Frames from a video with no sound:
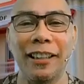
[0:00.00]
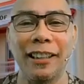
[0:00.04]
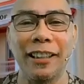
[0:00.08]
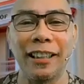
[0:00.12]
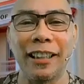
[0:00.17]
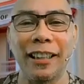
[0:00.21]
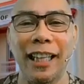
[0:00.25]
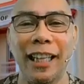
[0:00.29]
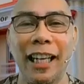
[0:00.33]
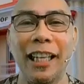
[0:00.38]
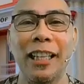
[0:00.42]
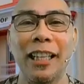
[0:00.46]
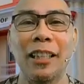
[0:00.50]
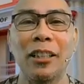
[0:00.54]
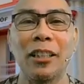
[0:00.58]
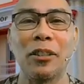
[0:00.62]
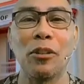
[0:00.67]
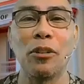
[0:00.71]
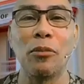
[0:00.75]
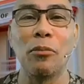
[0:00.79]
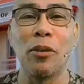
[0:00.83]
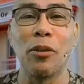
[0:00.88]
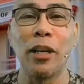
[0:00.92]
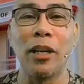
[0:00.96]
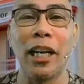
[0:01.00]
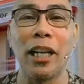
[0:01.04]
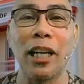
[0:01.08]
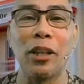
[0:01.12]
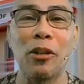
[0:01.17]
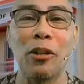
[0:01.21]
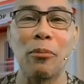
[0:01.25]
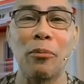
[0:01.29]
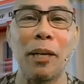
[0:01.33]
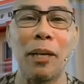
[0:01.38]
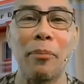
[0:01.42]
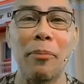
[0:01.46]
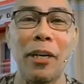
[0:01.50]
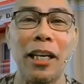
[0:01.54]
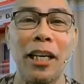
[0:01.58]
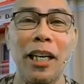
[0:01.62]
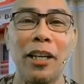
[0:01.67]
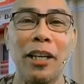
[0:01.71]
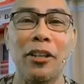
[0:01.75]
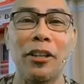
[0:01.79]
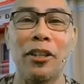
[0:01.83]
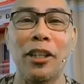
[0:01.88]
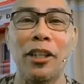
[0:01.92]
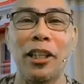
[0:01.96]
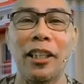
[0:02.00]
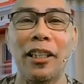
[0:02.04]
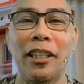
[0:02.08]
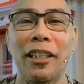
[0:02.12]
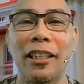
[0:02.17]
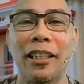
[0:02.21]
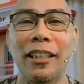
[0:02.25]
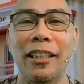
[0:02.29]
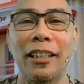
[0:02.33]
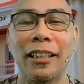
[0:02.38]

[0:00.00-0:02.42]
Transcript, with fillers: Okay? Good morning to my Maninoy.